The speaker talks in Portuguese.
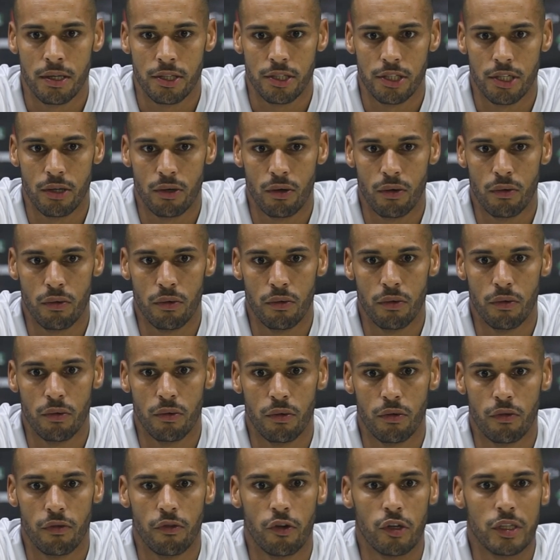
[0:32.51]
chego
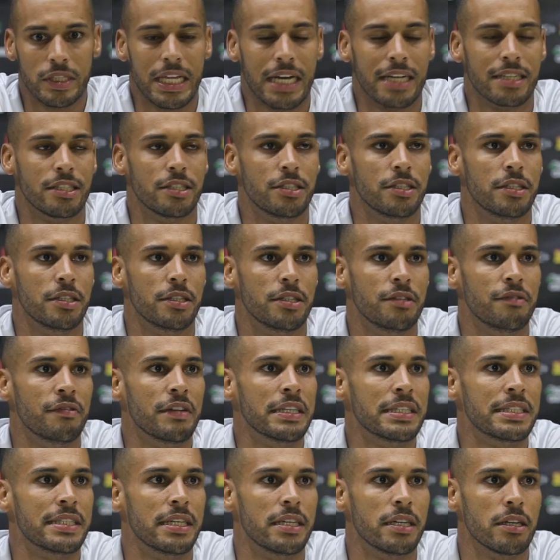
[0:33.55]
com, vontade de, de
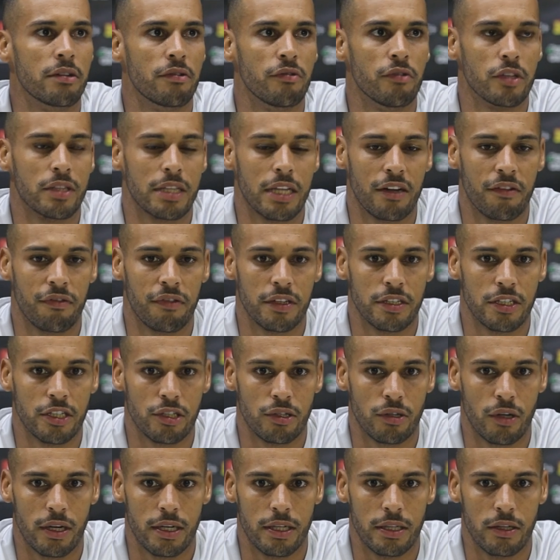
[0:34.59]
vencer, com vontade de fazer
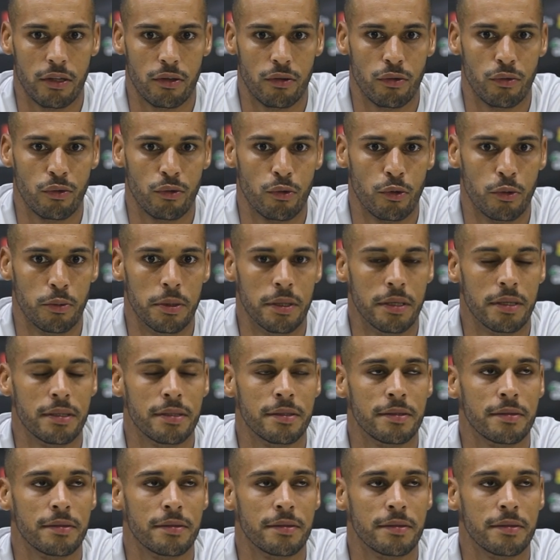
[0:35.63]
história dentro do clube